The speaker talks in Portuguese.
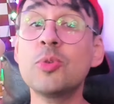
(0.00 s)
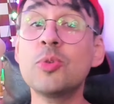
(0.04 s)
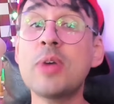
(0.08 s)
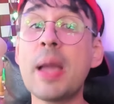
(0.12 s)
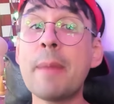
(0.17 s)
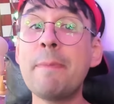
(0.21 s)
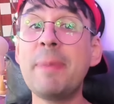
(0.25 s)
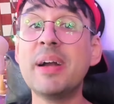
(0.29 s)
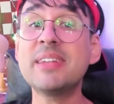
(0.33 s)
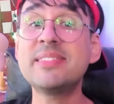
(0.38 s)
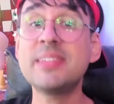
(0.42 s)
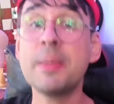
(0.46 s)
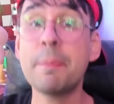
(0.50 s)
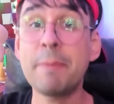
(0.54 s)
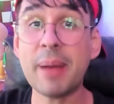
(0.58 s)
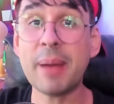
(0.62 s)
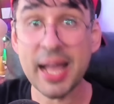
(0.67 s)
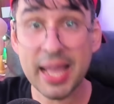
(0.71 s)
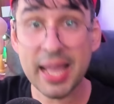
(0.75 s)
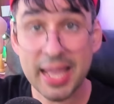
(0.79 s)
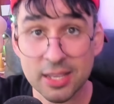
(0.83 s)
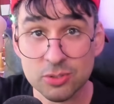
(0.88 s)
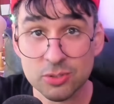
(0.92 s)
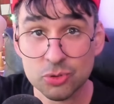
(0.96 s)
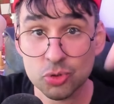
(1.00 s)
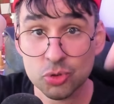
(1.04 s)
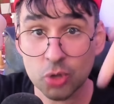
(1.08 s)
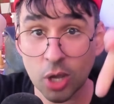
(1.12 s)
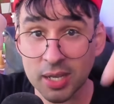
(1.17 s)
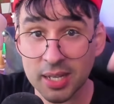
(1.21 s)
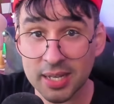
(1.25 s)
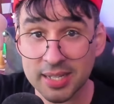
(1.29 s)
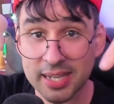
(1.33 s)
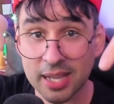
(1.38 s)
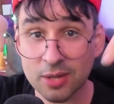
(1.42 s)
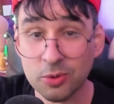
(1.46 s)
quer participar, é só
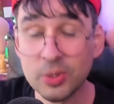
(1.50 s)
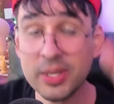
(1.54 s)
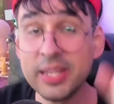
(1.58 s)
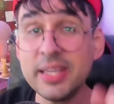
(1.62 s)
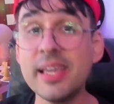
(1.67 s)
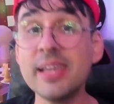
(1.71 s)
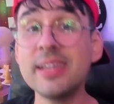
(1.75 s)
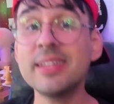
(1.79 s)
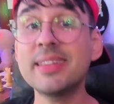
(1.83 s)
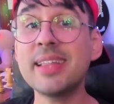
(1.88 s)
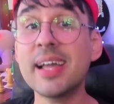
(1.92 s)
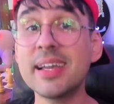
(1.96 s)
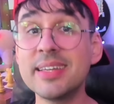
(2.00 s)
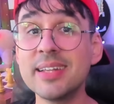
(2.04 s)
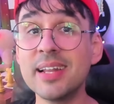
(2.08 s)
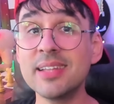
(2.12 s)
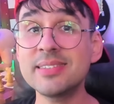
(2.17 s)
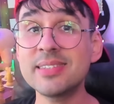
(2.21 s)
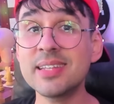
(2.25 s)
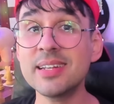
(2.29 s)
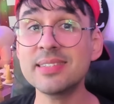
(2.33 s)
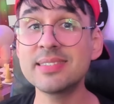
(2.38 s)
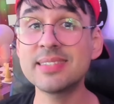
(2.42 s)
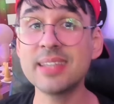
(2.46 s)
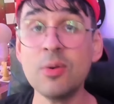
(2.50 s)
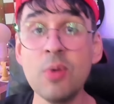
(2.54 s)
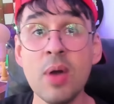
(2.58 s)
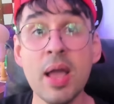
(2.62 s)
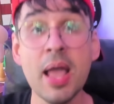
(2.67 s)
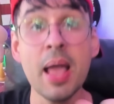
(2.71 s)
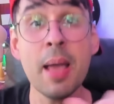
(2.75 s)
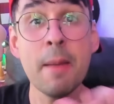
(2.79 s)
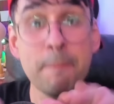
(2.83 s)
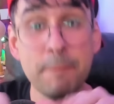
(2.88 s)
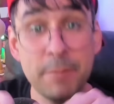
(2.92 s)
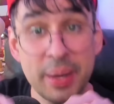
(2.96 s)
clicar no link que está aqui na descrição,
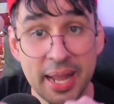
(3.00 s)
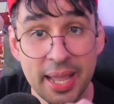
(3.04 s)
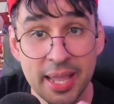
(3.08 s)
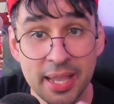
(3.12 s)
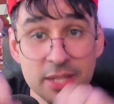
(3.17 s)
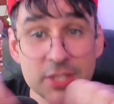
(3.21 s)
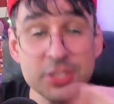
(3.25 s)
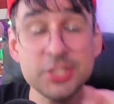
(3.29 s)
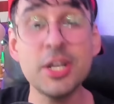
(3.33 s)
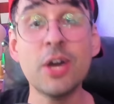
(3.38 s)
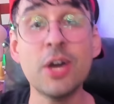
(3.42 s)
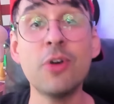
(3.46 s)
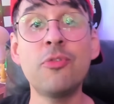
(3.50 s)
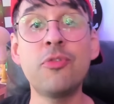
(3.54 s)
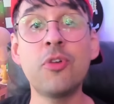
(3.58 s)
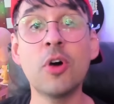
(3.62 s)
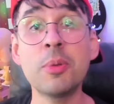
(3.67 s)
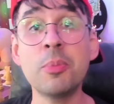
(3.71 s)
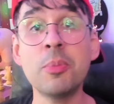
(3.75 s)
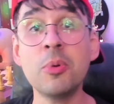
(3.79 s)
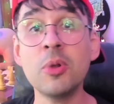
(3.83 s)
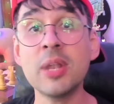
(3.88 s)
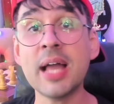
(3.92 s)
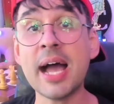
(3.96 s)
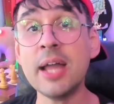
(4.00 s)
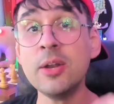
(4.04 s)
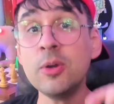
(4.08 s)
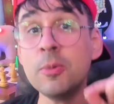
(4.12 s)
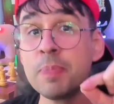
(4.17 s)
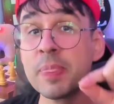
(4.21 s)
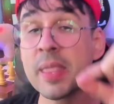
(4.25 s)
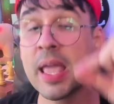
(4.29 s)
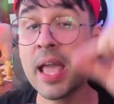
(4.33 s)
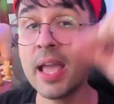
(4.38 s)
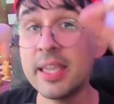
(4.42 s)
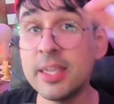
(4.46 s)
preencher o formulário
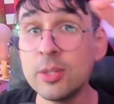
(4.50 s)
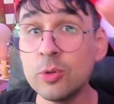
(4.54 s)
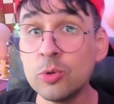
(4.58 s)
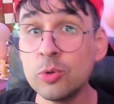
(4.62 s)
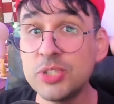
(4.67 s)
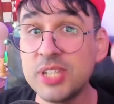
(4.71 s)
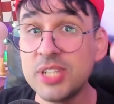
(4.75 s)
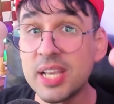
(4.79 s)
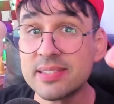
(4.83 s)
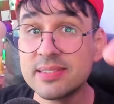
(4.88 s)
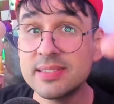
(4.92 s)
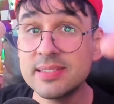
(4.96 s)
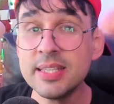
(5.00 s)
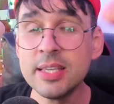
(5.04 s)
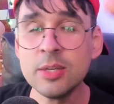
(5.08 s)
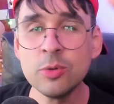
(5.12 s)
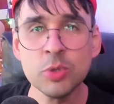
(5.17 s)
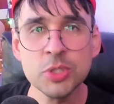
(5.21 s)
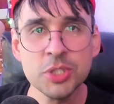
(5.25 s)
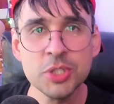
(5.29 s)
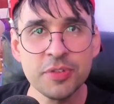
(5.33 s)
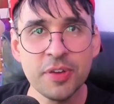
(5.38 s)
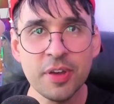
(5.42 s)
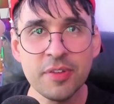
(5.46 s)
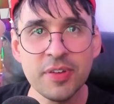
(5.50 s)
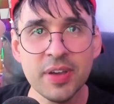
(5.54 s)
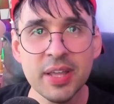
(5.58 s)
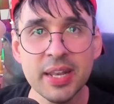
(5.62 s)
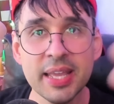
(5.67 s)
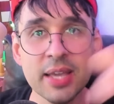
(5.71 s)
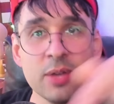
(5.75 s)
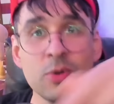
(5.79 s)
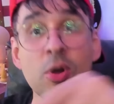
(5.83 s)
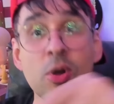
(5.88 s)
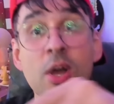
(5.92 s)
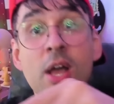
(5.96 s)
e no dia 5 de
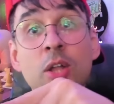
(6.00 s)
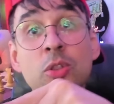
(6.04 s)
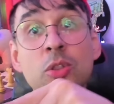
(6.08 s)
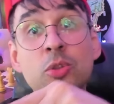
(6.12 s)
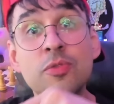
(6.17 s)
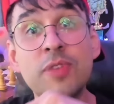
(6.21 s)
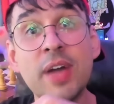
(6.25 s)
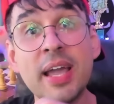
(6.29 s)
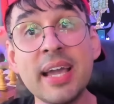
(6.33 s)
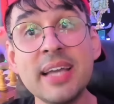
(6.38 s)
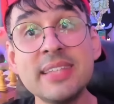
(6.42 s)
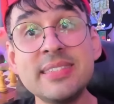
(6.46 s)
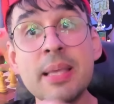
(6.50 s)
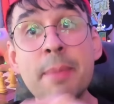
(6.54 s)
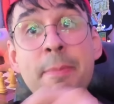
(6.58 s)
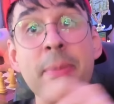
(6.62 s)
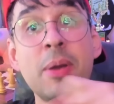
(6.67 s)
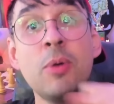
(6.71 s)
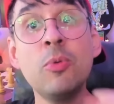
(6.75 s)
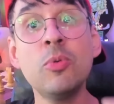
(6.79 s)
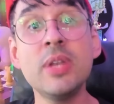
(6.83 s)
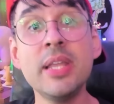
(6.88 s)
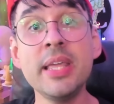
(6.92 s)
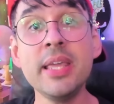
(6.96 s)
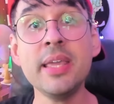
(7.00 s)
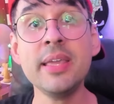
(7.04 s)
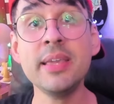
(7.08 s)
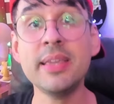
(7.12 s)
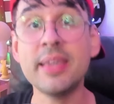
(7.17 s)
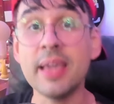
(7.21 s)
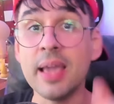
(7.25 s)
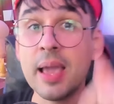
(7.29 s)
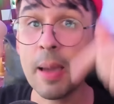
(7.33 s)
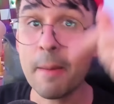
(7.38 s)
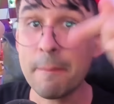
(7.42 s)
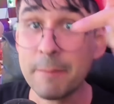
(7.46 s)
fevereiro tu vai receber um
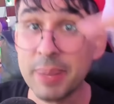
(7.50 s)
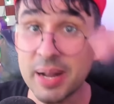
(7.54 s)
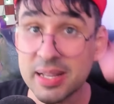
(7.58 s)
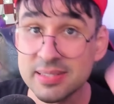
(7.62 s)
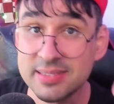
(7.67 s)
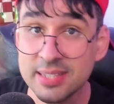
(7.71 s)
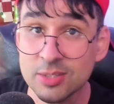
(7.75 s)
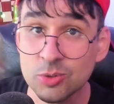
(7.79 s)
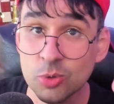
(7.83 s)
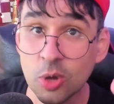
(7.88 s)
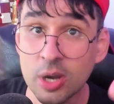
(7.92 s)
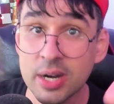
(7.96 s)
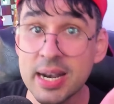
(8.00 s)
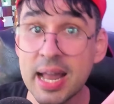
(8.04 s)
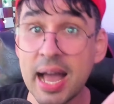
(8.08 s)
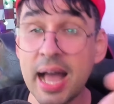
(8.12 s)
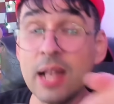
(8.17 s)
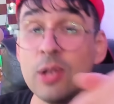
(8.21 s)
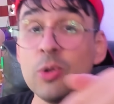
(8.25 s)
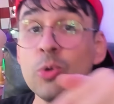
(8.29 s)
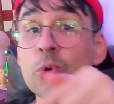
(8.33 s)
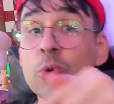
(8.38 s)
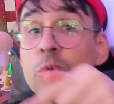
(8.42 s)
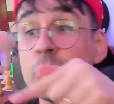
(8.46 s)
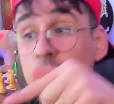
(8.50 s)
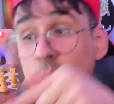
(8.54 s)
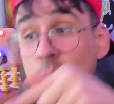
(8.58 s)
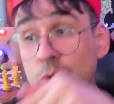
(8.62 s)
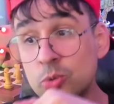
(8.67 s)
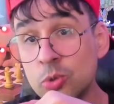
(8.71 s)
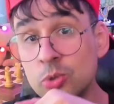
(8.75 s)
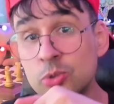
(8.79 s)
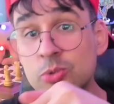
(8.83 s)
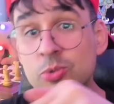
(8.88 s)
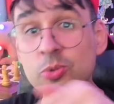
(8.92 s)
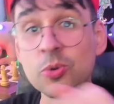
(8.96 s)
link para se tornar aluno
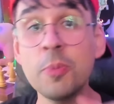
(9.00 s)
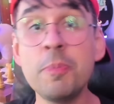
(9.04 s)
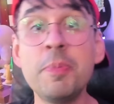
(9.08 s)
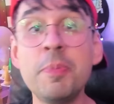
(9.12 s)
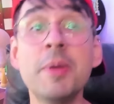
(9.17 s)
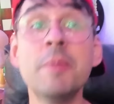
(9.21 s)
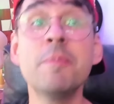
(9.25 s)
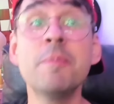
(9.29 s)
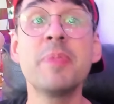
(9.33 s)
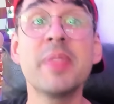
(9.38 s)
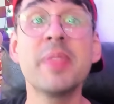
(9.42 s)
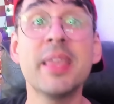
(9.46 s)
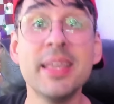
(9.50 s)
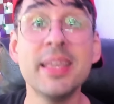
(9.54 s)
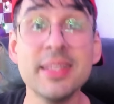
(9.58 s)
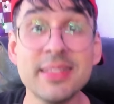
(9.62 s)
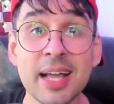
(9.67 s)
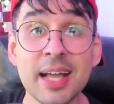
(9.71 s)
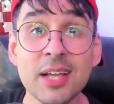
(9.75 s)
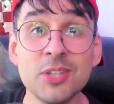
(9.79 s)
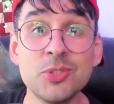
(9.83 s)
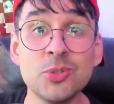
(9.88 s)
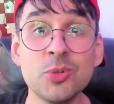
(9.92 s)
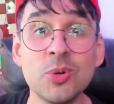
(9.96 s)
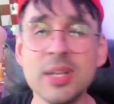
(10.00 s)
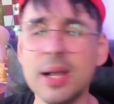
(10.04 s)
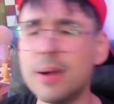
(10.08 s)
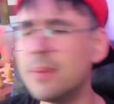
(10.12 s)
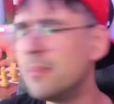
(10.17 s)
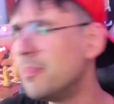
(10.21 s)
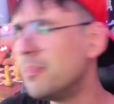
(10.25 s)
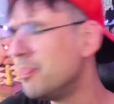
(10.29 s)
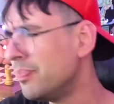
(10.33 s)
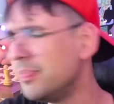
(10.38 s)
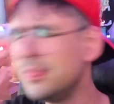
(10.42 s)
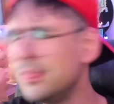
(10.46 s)
do SUP e da Júlia.
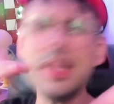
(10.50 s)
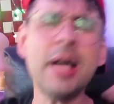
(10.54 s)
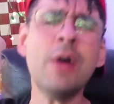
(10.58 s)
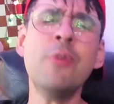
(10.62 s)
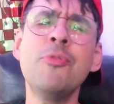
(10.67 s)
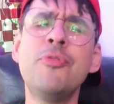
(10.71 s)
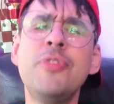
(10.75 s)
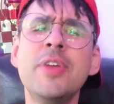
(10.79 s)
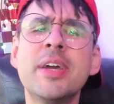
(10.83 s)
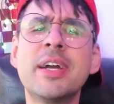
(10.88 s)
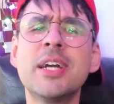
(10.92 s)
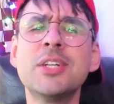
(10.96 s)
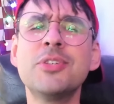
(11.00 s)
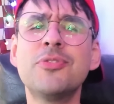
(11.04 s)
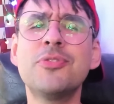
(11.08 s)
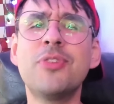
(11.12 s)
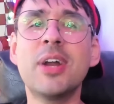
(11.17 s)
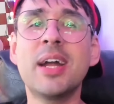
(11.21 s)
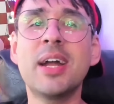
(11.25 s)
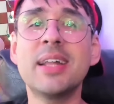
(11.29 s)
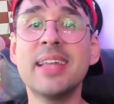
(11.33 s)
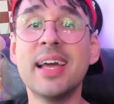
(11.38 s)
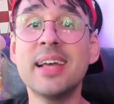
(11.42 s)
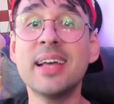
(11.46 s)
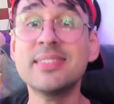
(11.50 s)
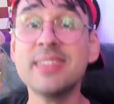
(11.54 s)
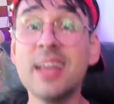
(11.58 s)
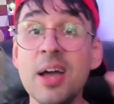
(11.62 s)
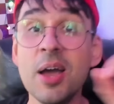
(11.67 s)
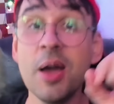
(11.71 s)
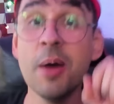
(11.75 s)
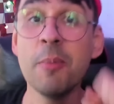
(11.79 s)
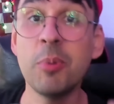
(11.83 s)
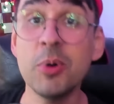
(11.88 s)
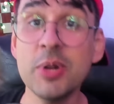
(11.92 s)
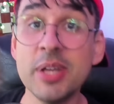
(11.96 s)
Não fica de fora dessa,
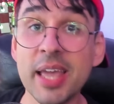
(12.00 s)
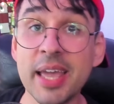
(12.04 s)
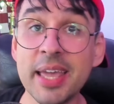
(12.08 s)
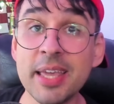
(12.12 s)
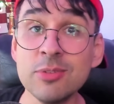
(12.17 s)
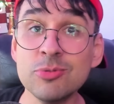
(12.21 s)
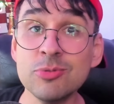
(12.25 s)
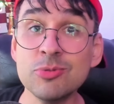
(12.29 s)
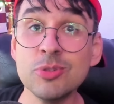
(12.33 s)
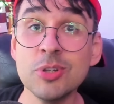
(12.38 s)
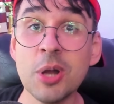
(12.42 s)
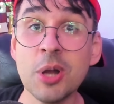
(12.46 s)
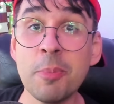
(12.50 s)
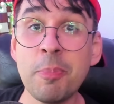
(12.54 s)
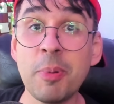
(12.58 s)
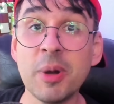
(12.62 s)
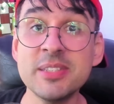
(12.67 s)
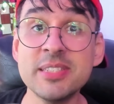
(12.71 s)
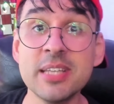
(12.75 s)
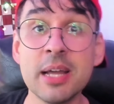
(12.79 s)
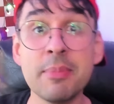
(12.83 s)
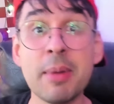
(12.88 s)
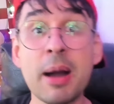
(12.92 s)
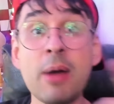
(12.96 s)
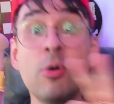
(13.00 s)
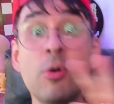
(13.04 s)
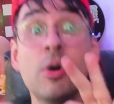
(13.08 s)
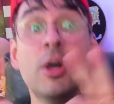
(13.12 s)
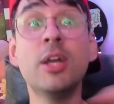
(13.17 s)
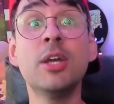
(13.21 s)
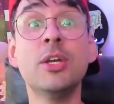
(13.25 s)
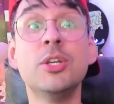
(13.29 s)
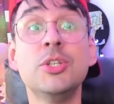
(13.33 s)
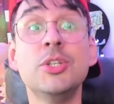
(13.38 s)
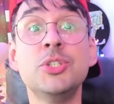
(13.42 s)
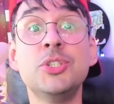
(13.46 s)
porque isso não pode ser mal
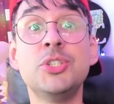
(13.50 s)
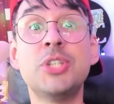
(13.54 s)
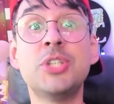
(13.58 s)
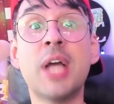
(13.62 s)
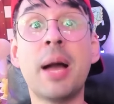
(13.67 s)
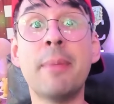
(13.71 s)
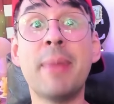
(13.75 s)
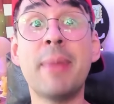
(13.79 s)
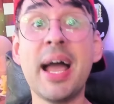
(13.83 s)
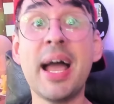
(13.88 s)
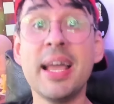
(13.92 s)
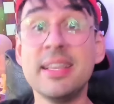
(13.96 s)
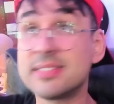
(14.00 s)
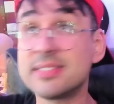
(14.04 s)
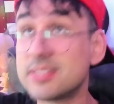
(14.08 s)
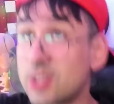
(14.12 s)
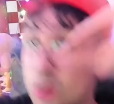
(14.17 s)
jamais.